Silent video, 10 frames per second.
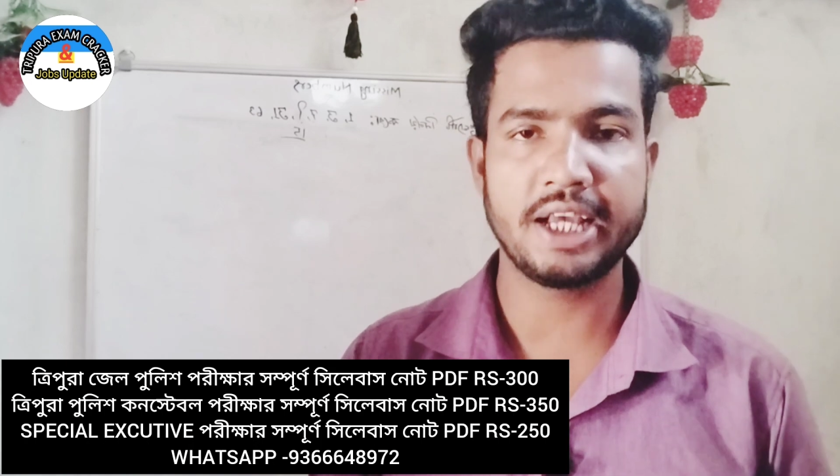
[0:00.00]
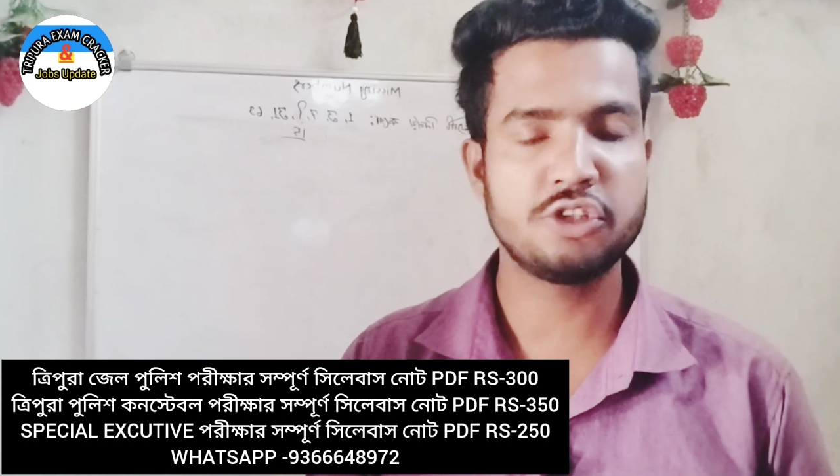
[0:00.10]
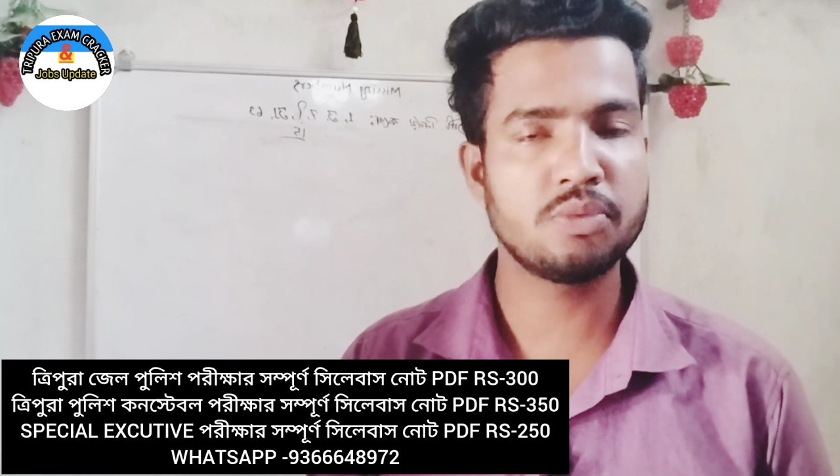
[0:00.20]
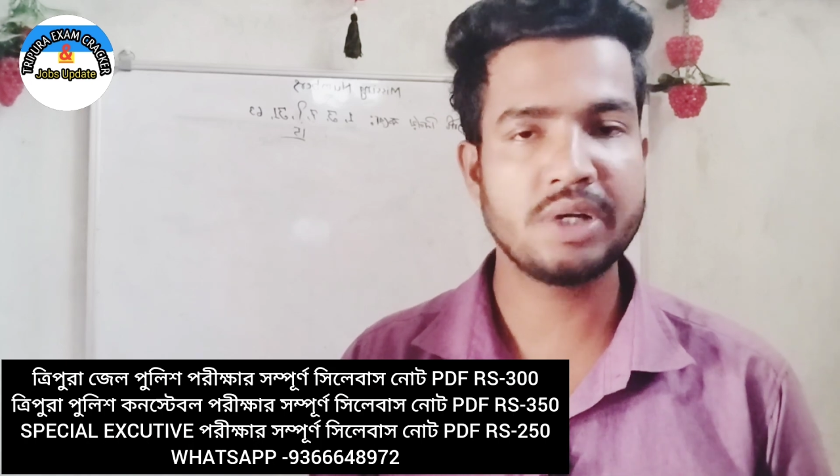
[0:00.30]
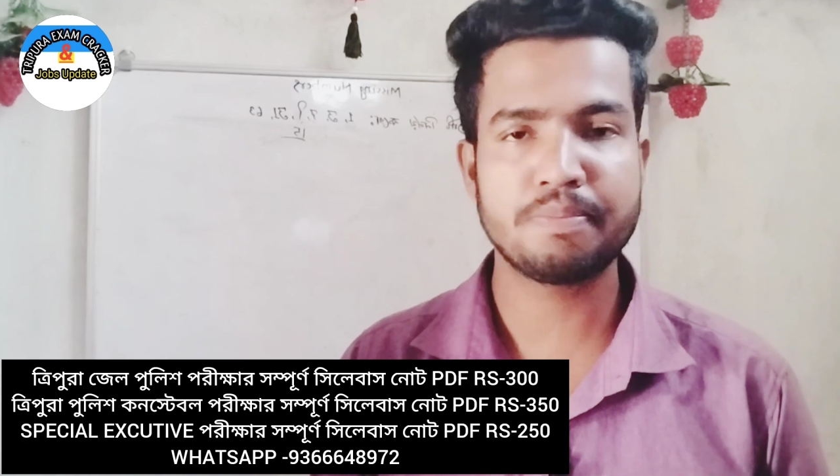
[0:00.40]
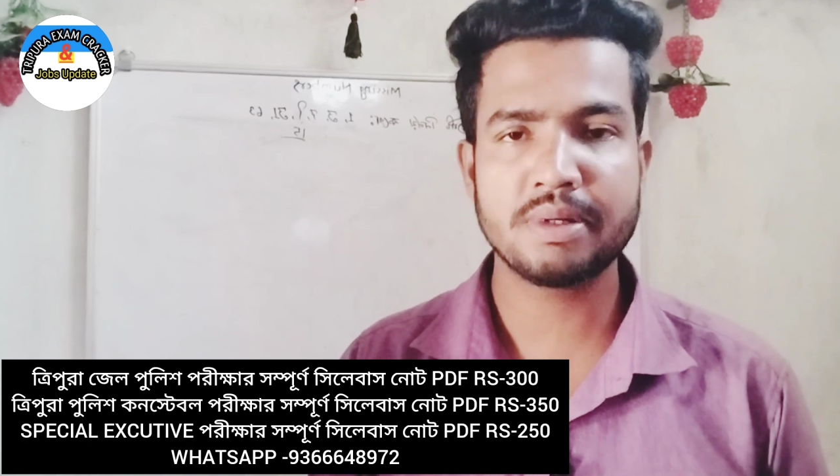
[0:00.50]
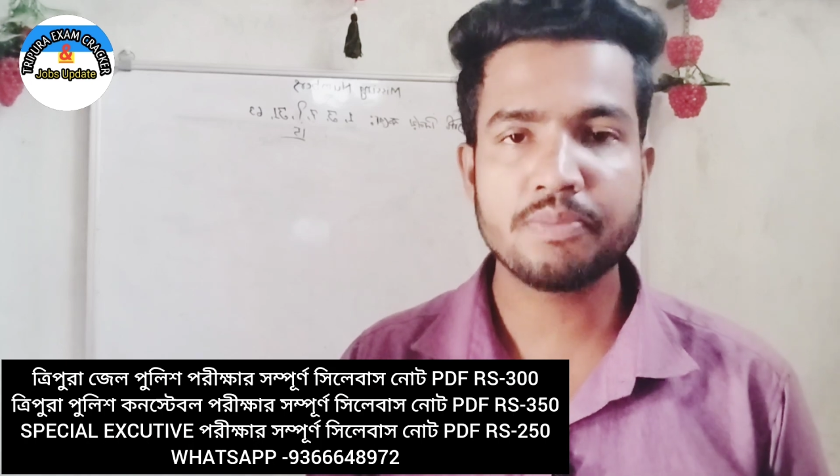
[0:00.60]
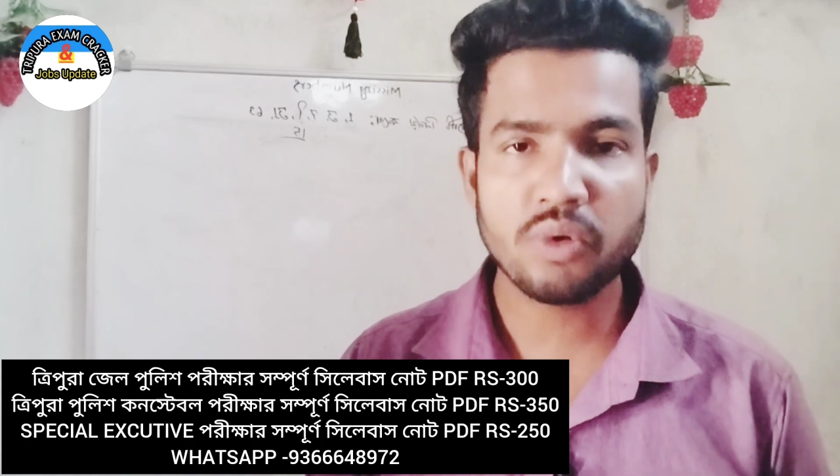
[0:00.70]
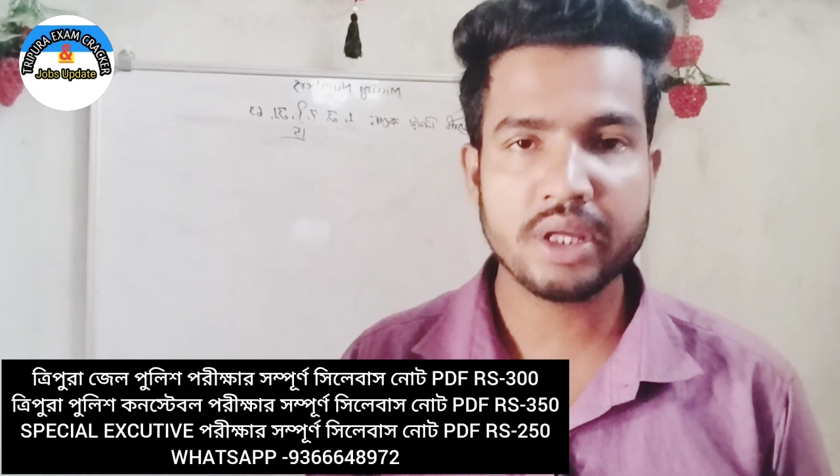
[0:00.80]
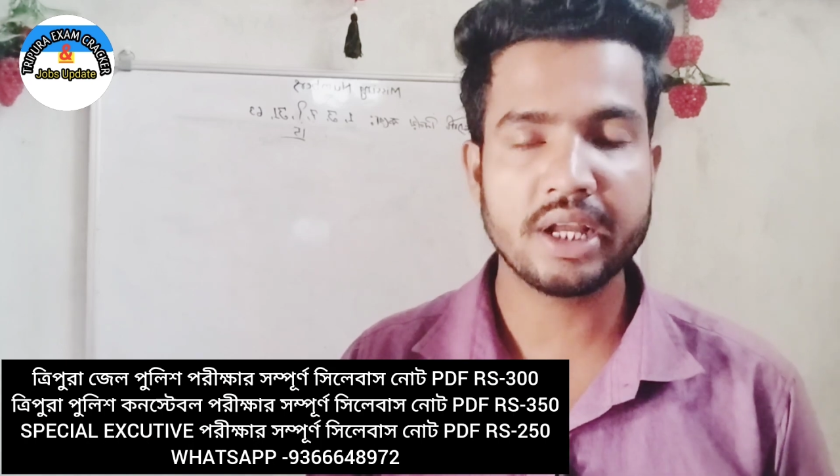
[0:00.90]
এই সময় আপনারা
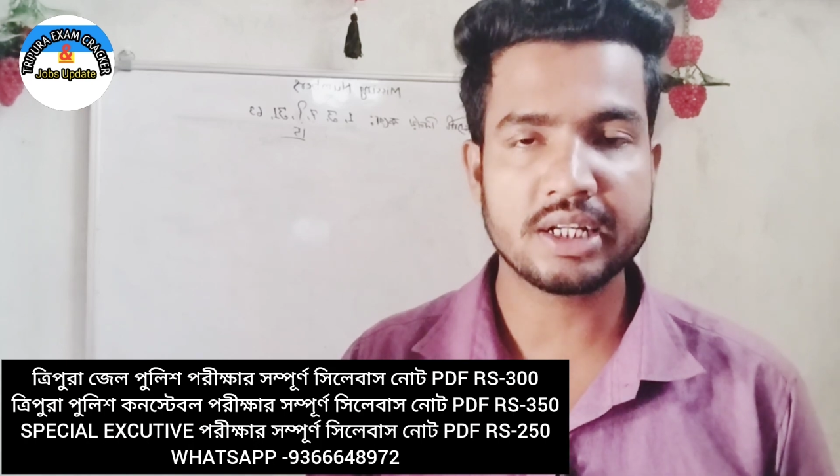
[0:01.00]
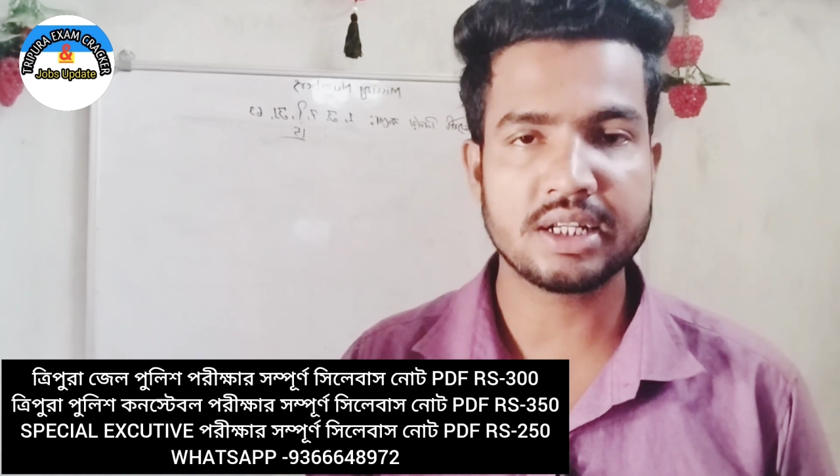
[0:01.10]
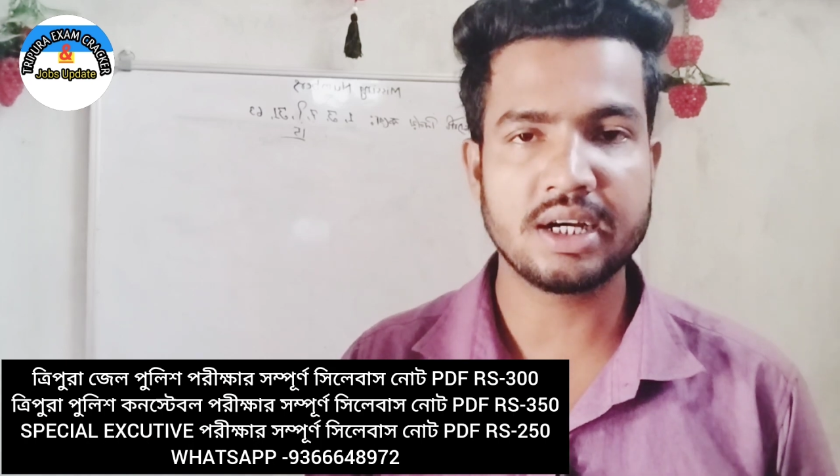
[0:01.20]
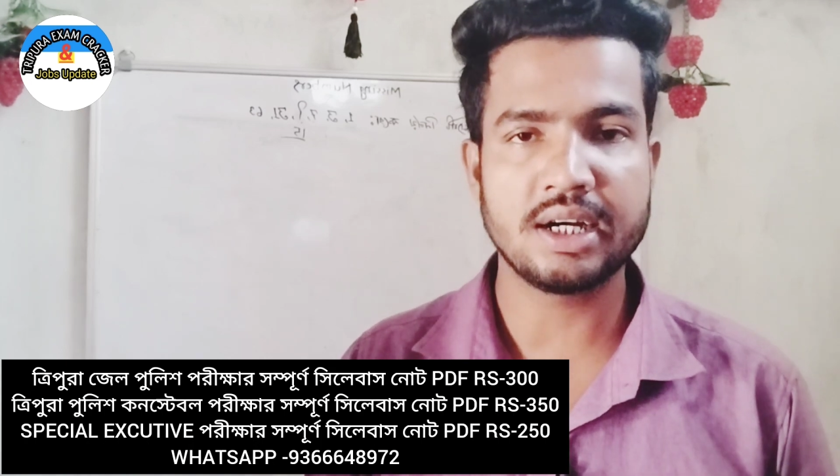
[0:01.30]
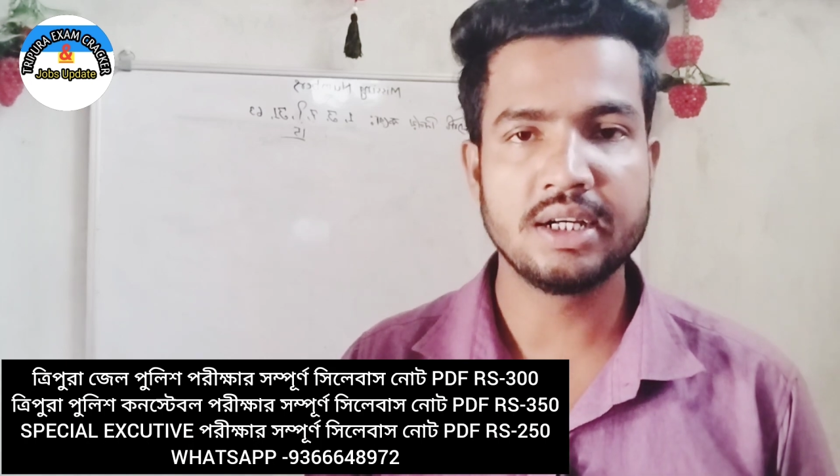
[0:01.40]
পড়ে একটা